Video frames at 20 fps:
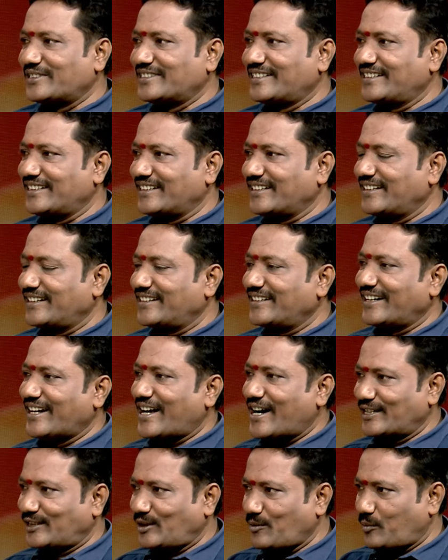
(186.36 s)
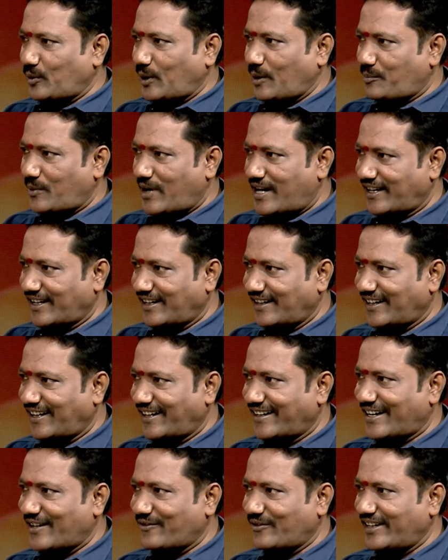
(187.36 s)
வந்து நாட்டுப்புற
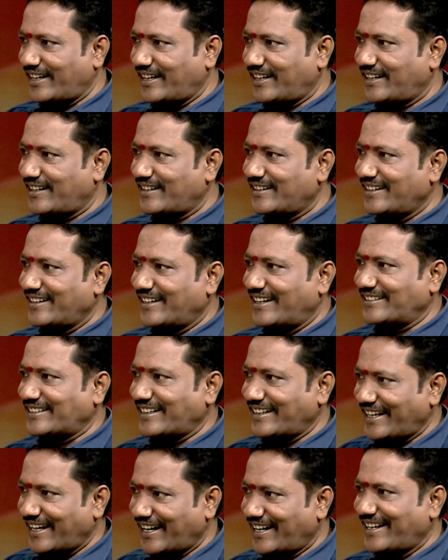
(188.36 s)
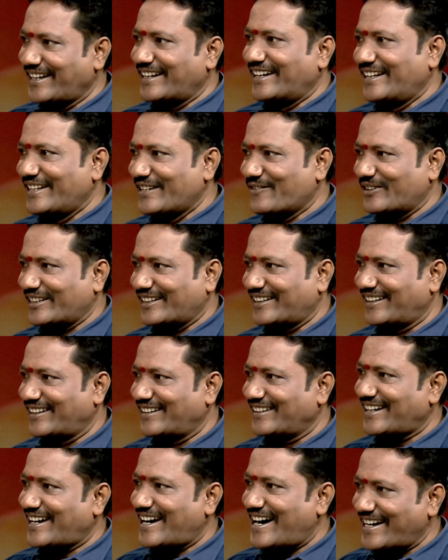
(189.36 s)
பாடல்கள்னாவே அந்த ஏழை எளியவர்கள்
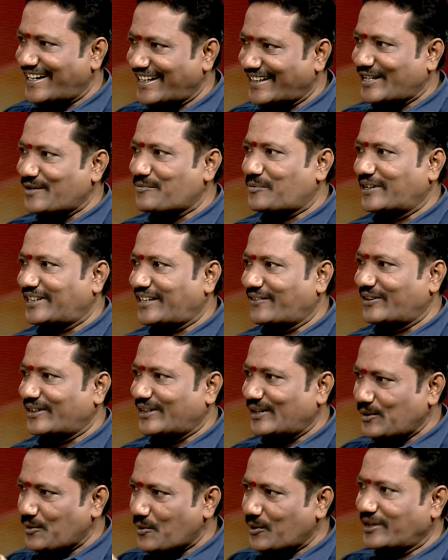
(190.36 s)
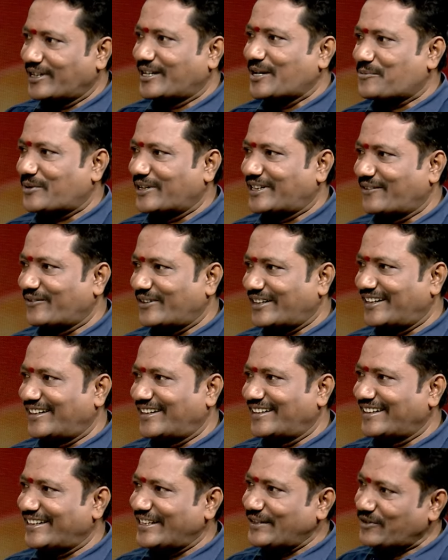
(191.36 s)
அடக்கப்பட்டவர்கள் ஒடுக்கப்பட்டவர்கள்
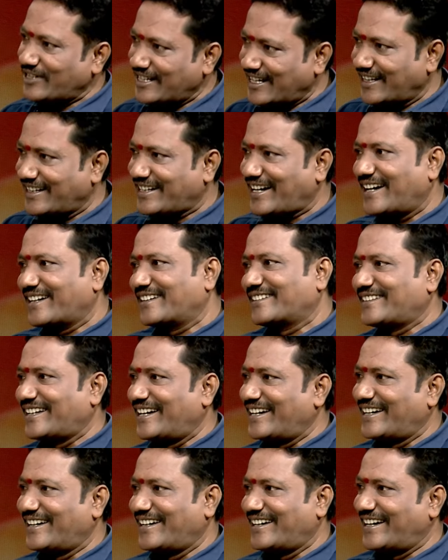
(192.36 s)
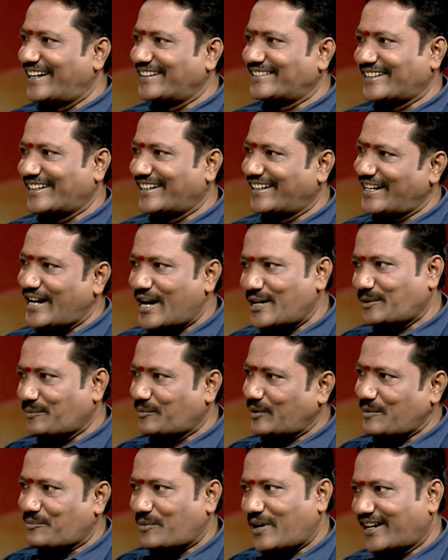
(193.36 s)
இவங்களுக்காகத்தான் அந்த
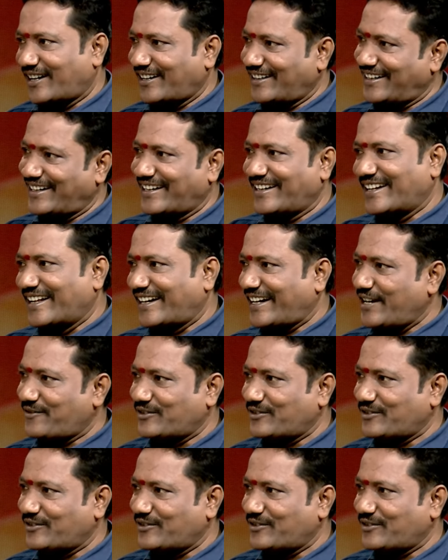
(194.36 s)
நாட்டுப்புற பாடல்களே நிறையா